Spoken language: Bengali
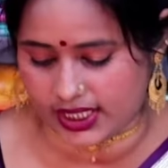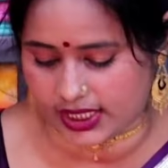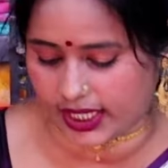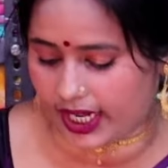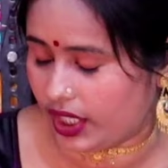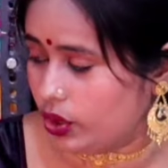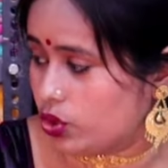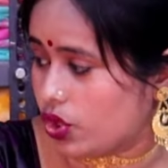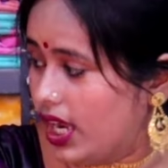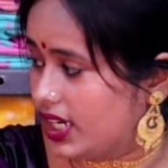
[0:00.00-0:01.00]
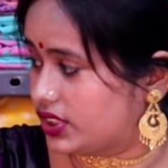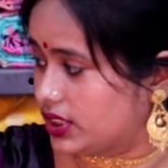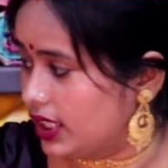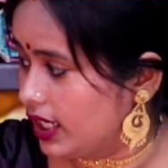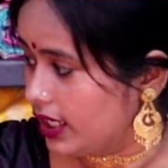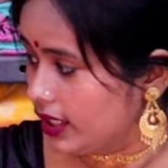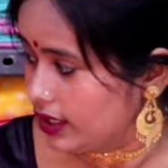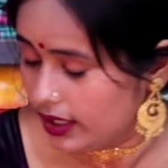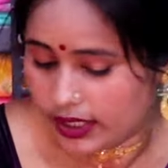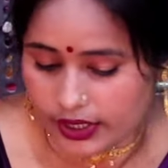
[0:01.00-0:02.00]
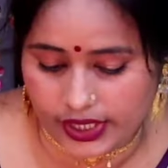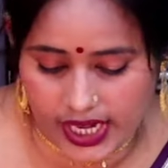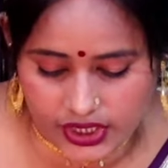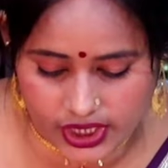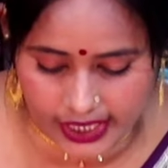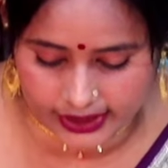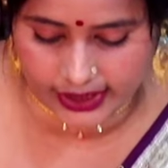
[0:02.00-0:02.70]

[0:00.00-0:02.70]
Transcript: তিন হাজার টাকায় কিন্তু চলে আসছে নেক্সট আর